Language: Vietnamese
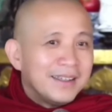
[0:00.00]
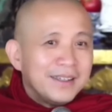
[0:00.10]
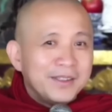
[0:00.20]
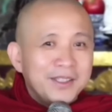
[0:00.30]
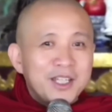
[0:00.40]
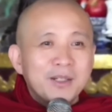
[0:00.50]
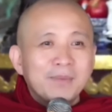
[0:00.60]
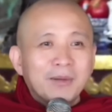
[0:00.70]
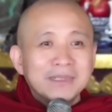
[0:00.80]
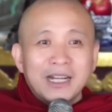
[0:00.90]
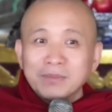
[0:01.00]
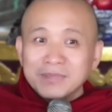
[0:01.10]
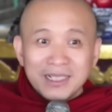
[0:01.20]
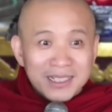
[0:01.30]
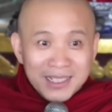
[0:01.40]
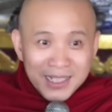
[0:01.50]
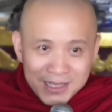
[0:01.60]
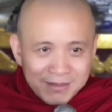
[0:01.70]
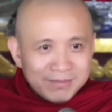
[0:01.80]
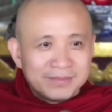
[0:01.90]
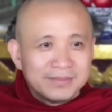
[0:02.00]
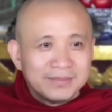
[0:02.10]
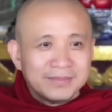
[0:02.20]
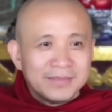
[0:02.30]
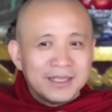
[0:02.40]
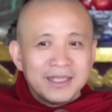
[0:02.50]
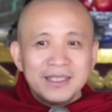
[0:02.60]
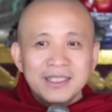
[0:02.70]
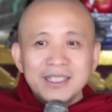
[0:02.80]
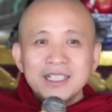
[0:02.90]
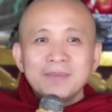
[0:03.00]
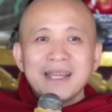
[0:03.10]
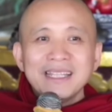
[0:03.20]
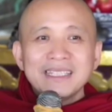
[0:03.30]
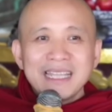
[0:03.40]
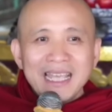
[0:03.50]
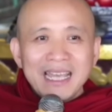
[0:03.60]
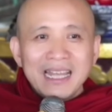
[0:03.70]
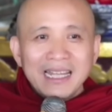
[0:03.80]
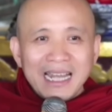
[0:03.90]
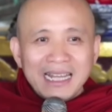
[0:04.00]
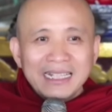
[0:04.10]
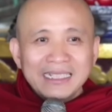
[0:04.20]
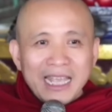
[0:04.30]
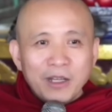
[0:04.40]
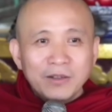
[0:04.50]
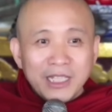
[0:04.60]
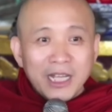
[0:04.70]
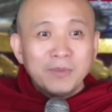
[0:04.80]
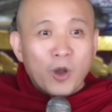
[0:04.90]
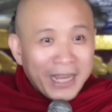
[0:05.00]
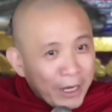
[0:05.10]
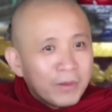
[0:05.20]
như bóng không rời hình như bánh xe lăn theo chân bò kéo